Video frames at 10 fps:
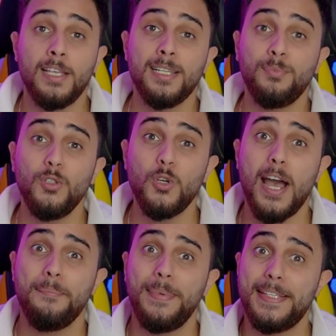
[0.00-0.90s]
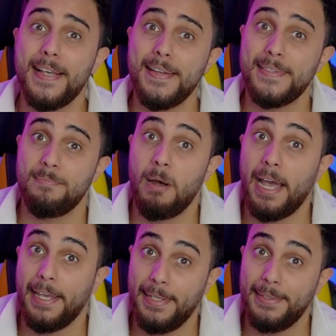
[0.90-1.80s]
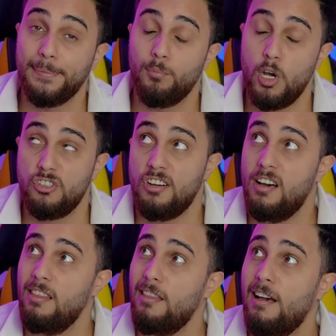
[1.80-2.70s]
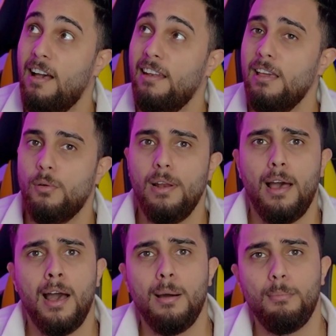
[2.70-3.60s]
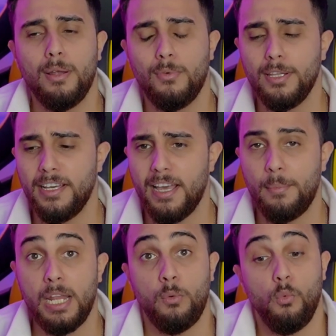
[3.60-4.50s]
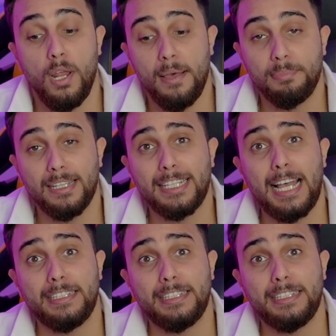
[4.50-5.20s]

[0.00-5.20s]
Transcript: اذا بتجوا عن بيسان اسماعيل ما شاء الله عليه ولا هامه الوضع يا معلم ولا بتطلع